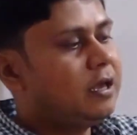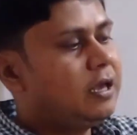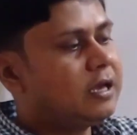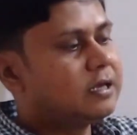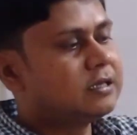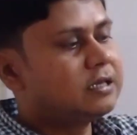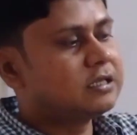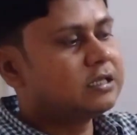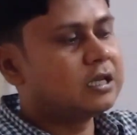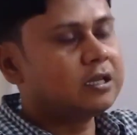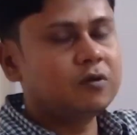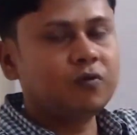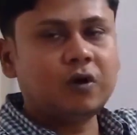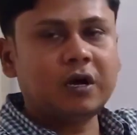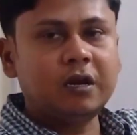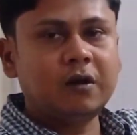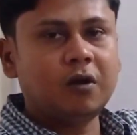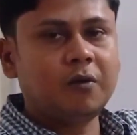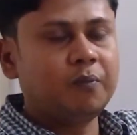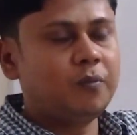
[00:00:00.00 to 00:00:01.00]
এক্সের সাথে
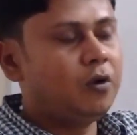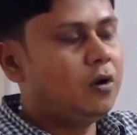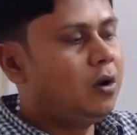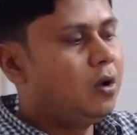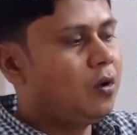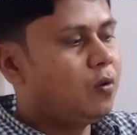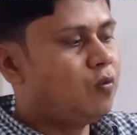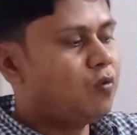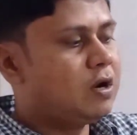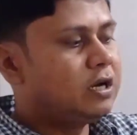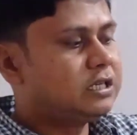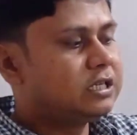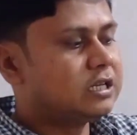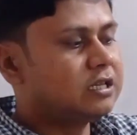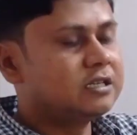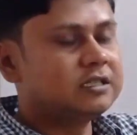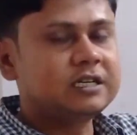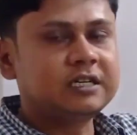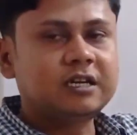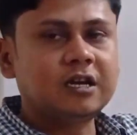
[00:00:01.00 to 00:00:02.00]
ওয়াই লম্ব ওয়াইয়ের
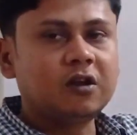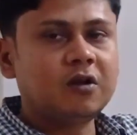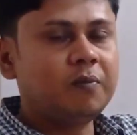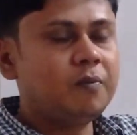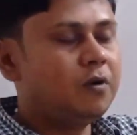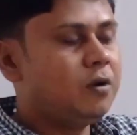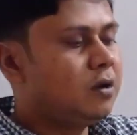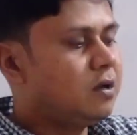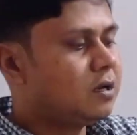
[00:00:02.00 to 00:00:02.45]
সাথে জেটের লম্ব